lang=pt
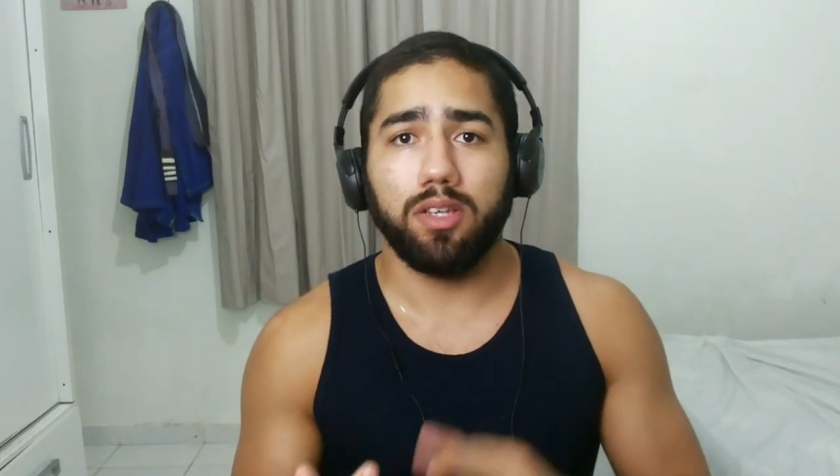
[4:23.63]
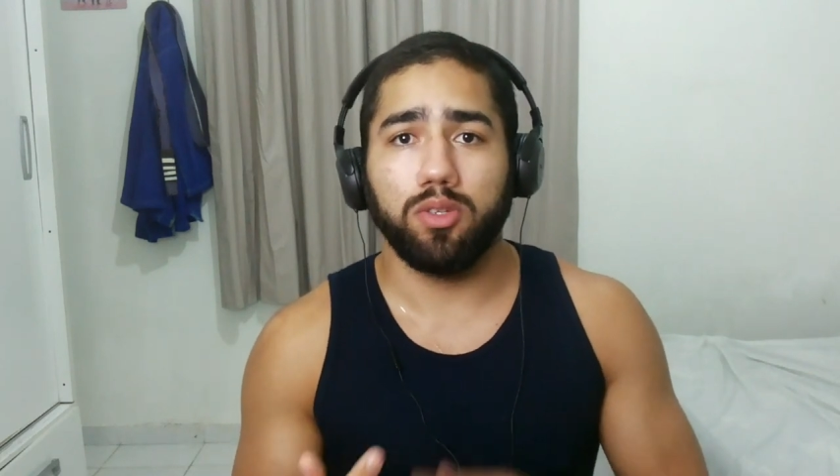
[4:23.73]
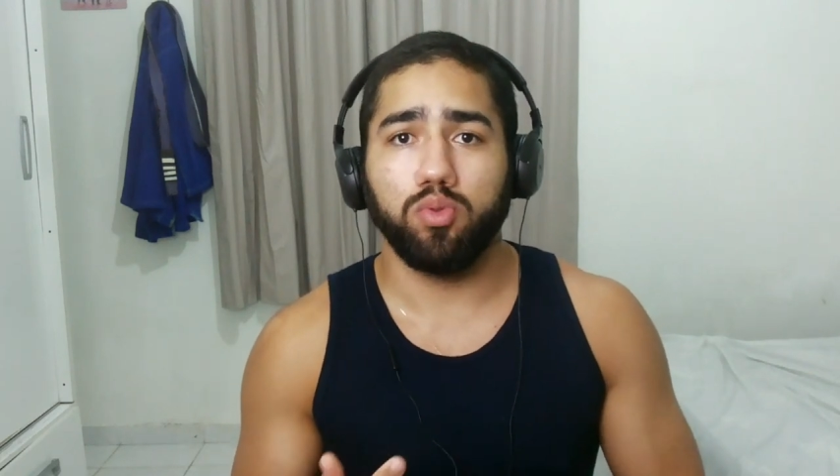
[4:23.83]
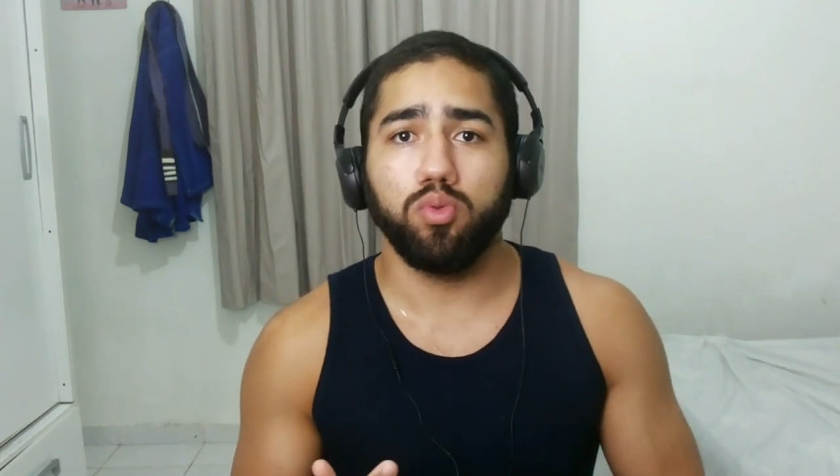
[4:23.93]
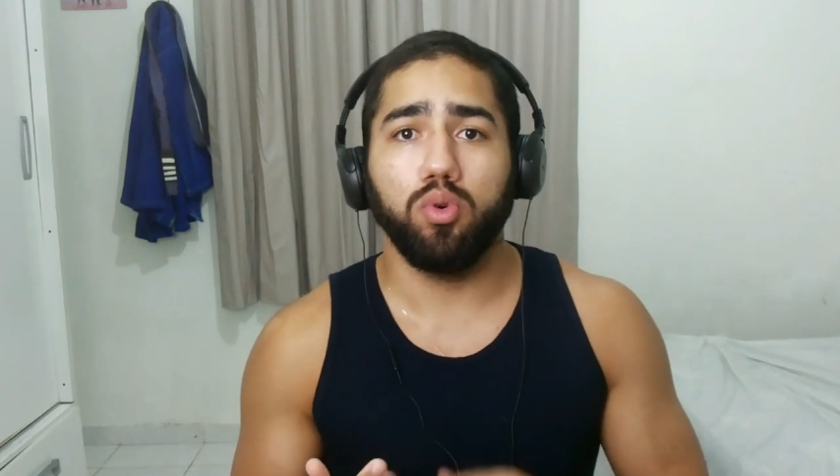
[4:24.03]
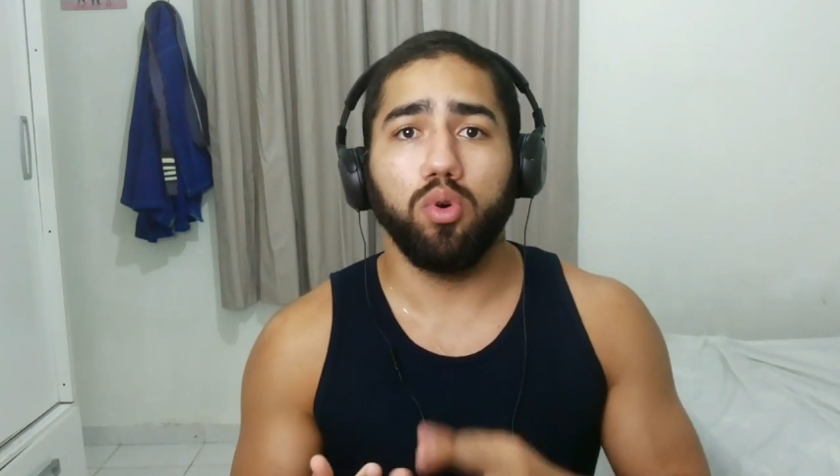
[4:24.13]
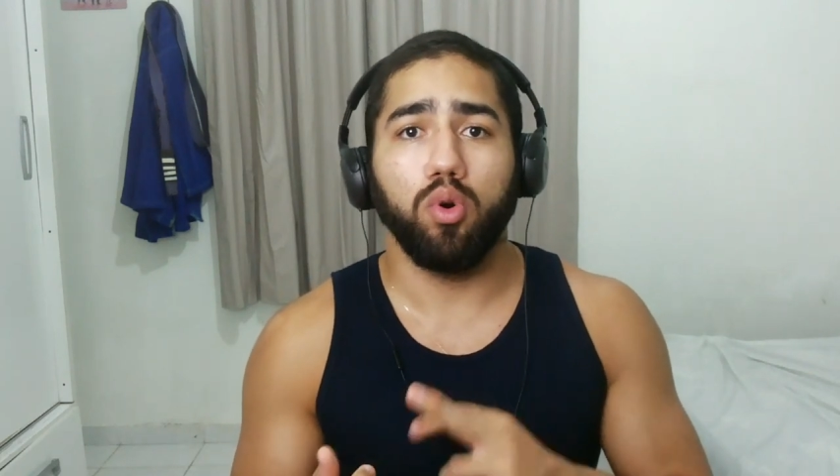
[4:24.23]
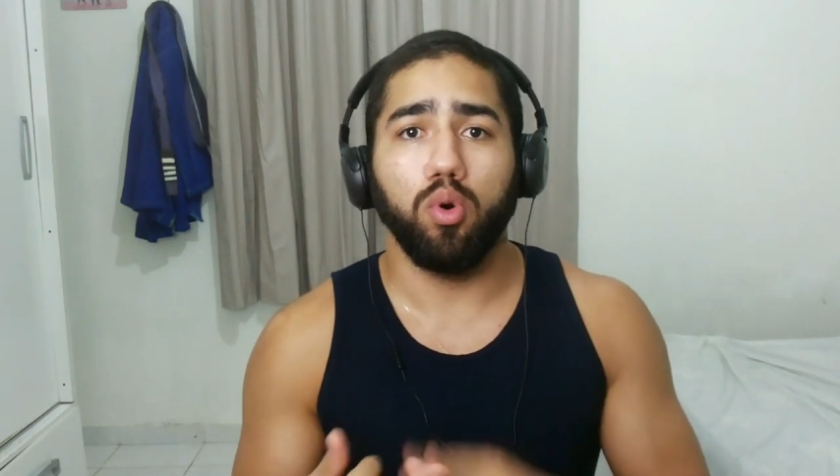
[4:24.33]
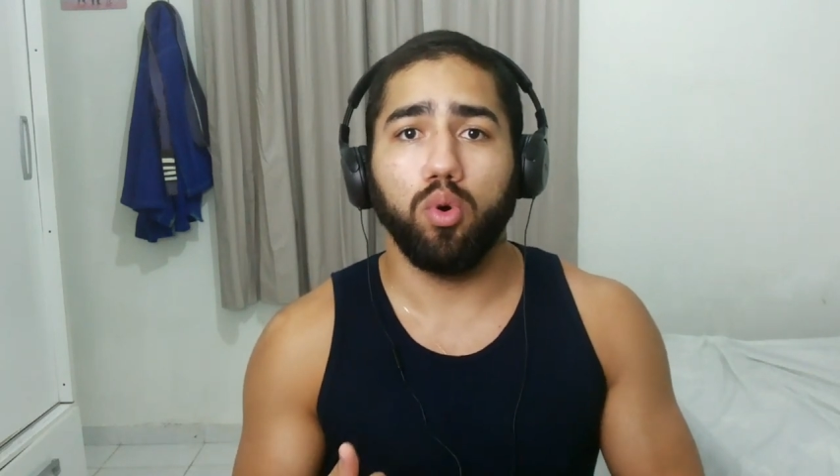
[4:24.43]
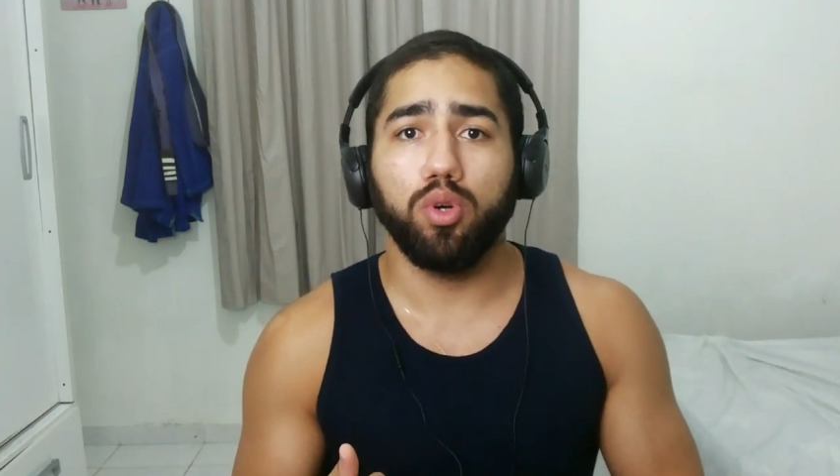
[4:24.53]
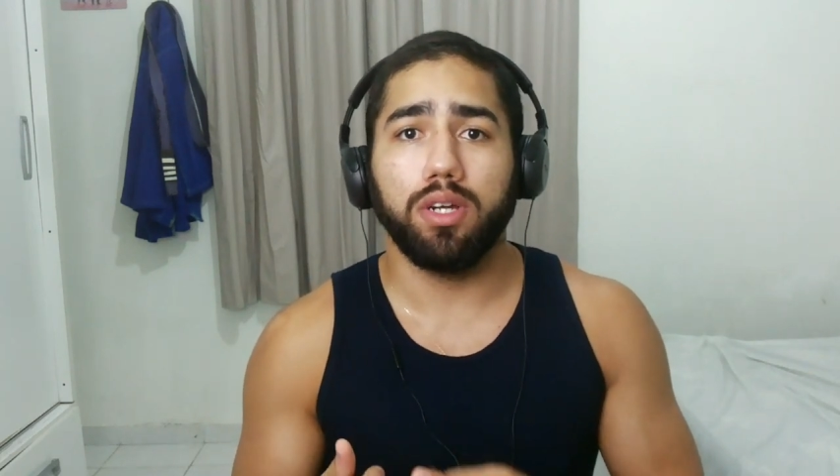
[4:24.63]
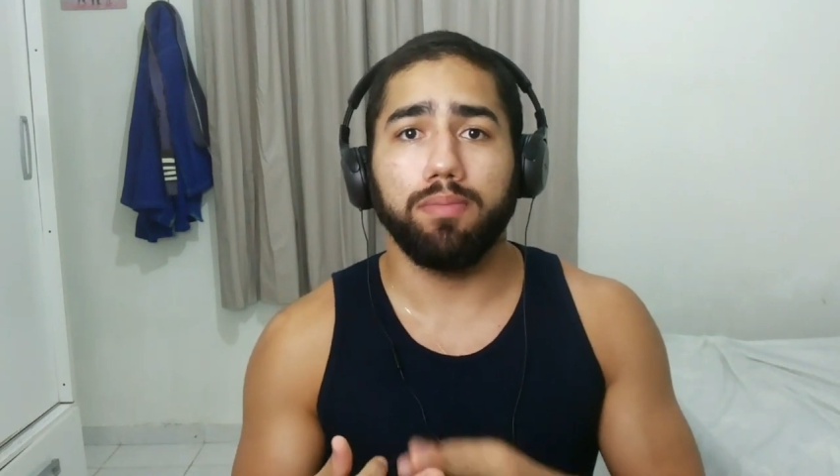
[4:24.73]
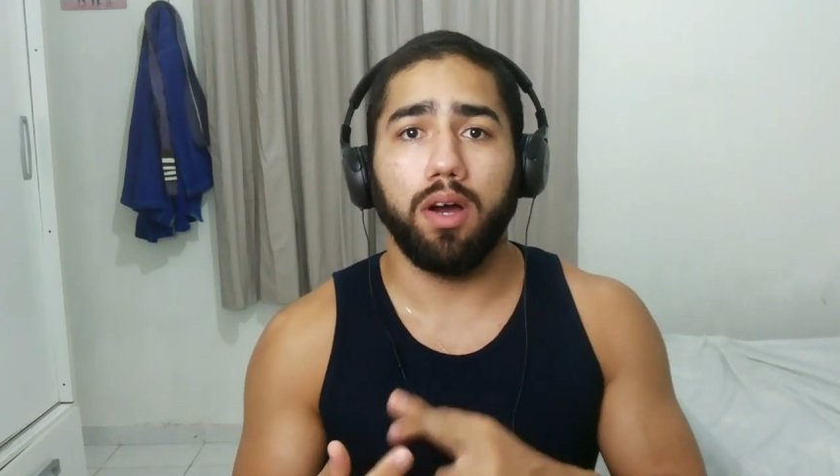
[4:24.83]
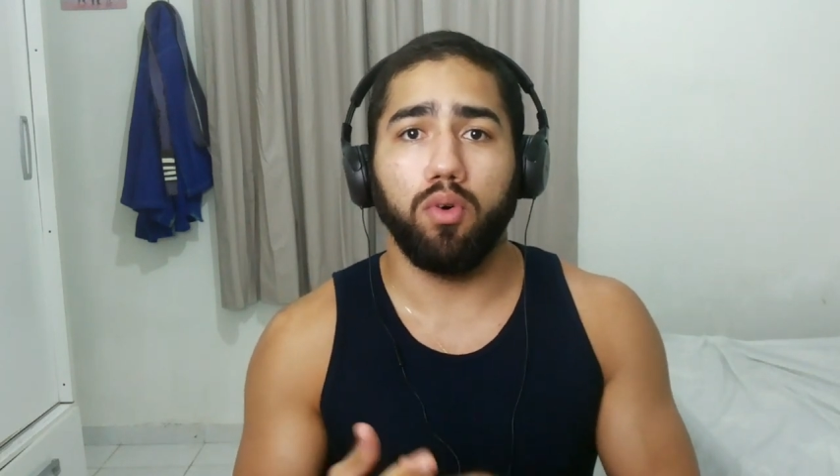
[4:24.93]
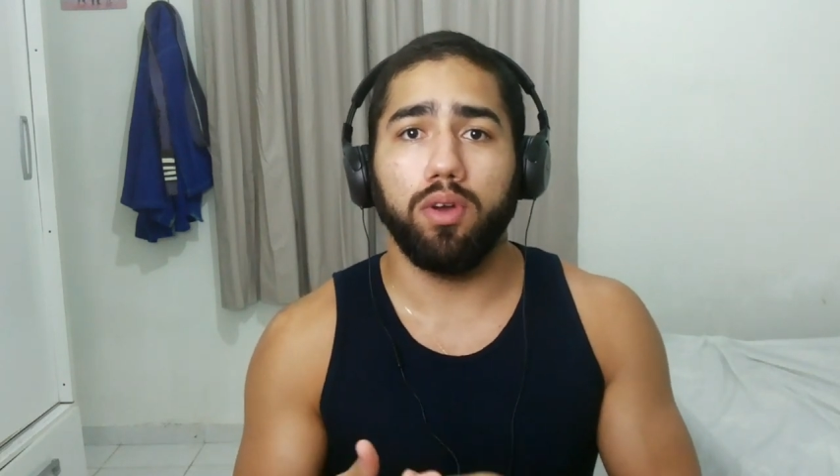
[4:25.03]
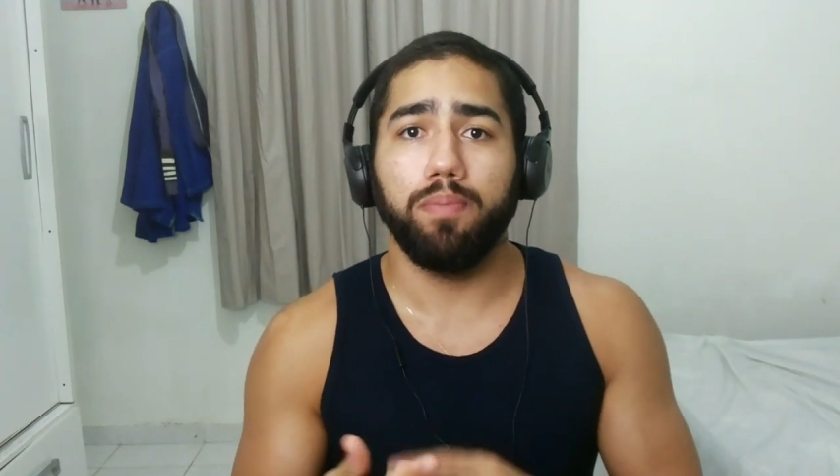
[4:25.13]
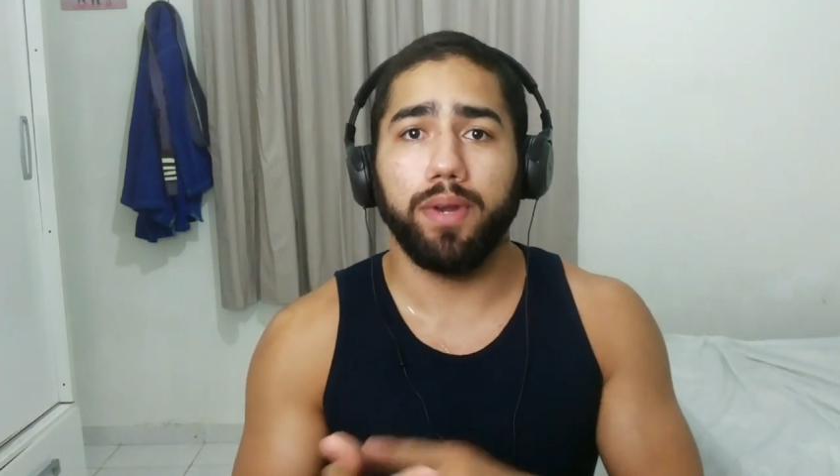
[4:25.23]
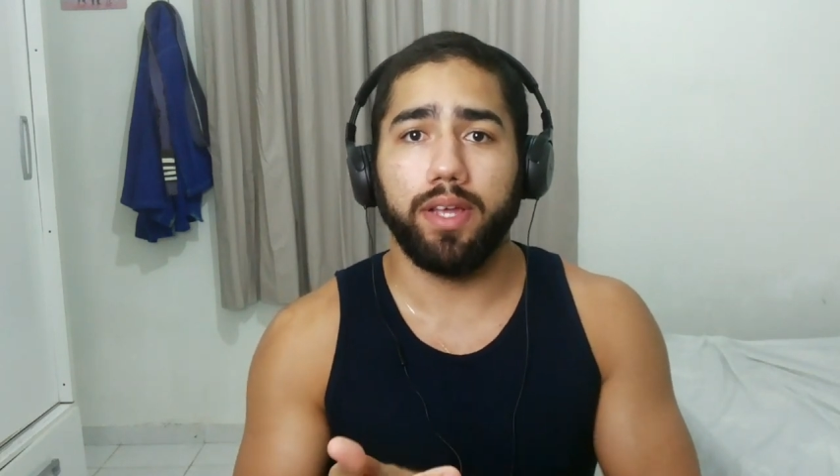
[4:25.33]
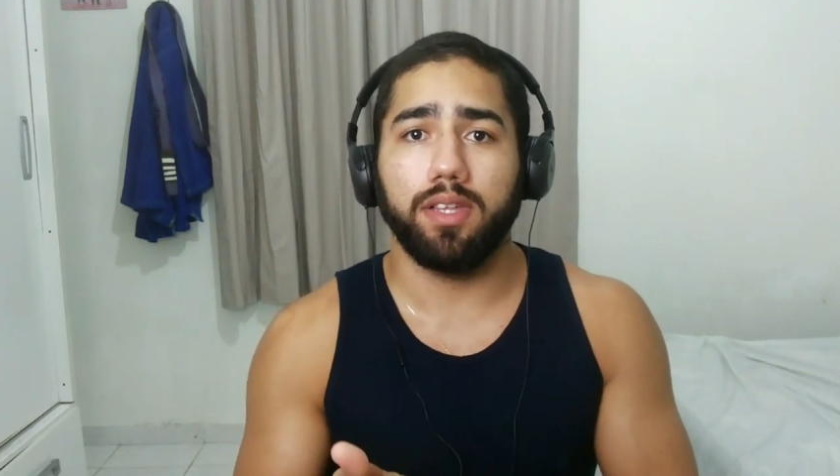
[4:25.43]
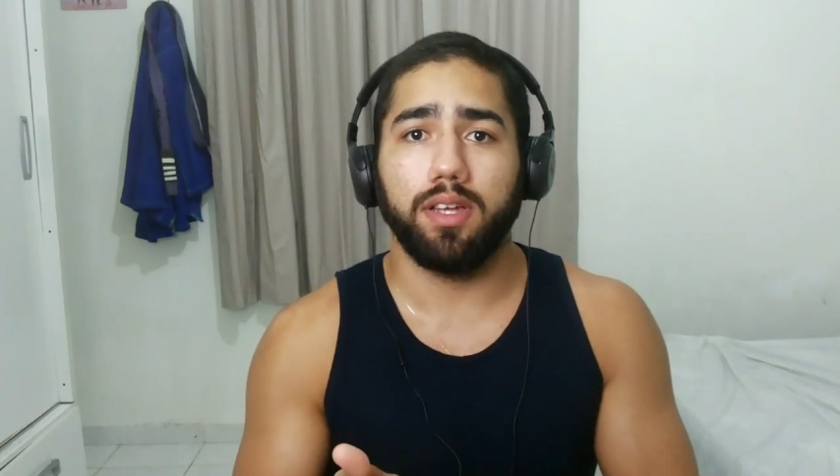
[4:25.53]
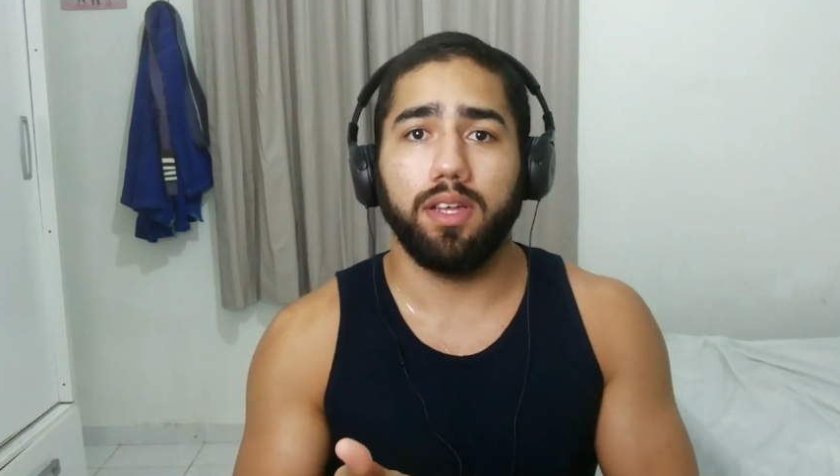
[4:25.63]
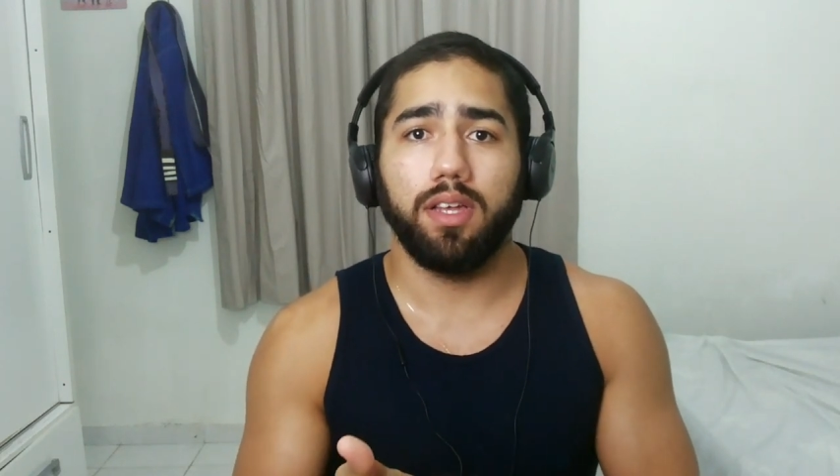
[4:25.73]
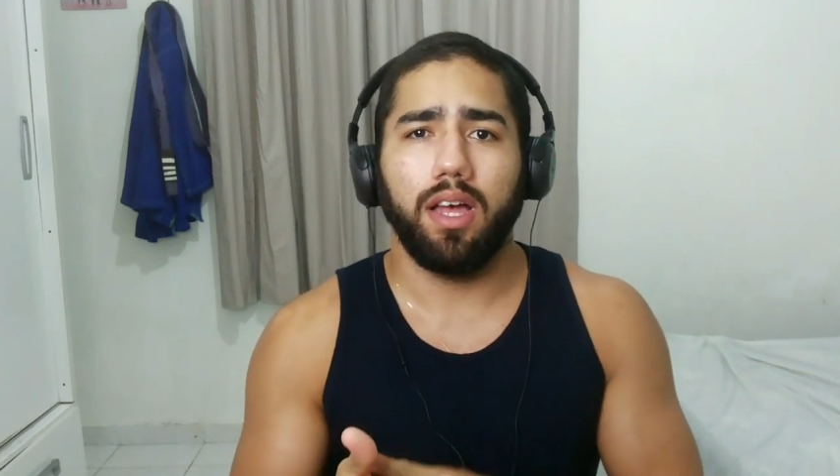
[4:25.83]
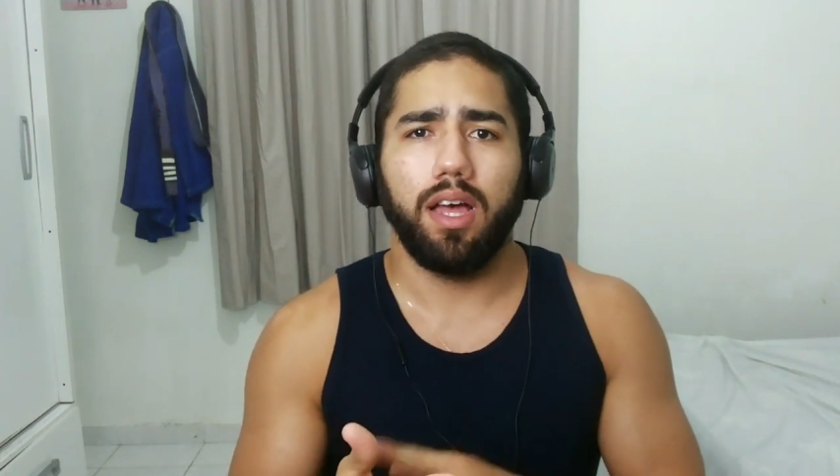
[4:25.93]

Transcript: azul, roxa, marrom e preta.